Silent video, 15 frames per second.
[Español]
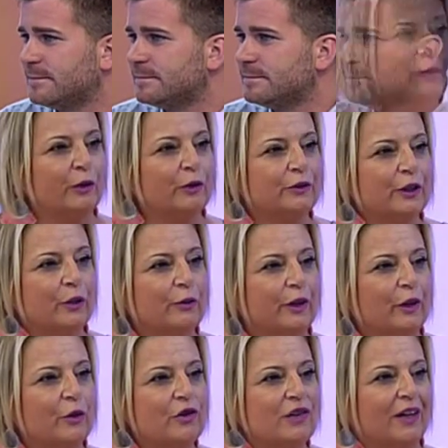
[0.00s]
Pues te voy a contar
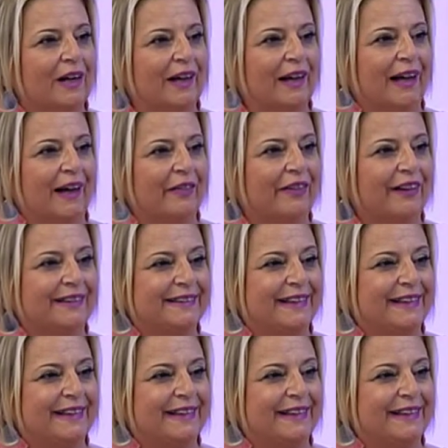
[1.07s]
una cosa, hace